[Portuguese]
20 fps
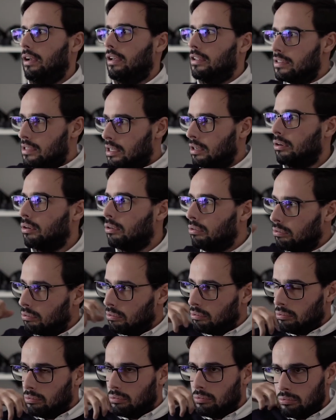assim com
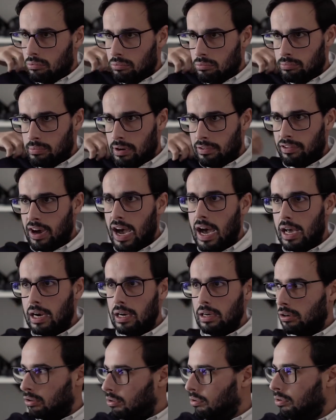uma
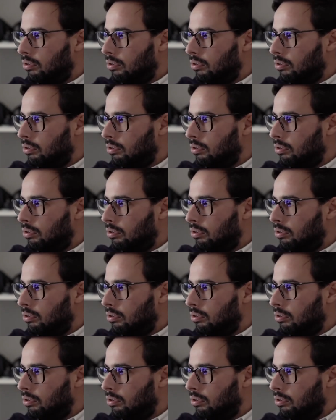vara,